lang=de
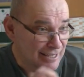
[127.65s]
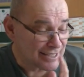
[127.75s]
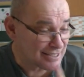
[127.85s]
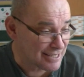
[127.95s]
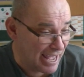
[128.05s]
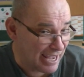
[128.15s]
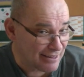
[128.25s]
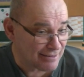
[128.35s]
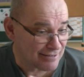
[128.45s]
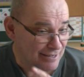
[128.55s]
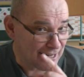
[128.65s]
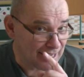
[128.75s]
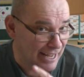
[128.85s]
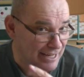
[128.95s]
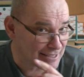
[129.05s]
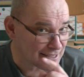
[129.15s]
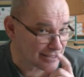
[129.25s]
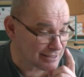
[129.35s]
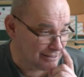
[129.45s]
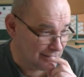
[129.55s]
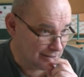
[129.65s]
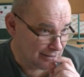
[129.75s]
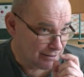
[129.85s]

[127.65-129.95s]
seit letzten